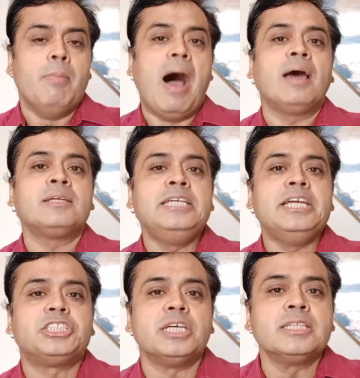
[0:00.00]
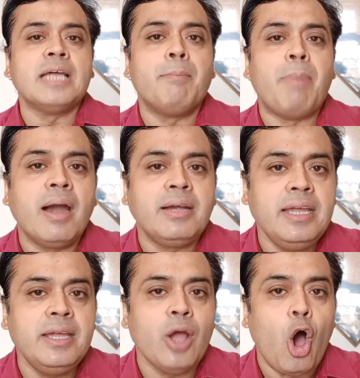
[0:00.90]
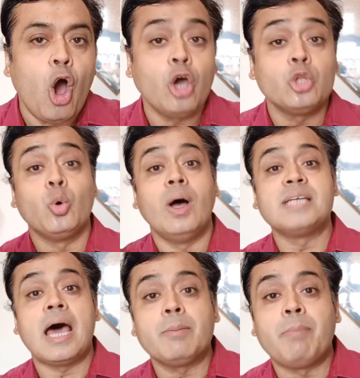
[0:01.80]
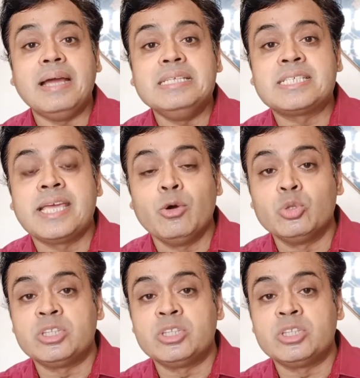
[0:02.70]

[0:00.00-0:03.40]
भारतीय जनता पार्टी और 2022 के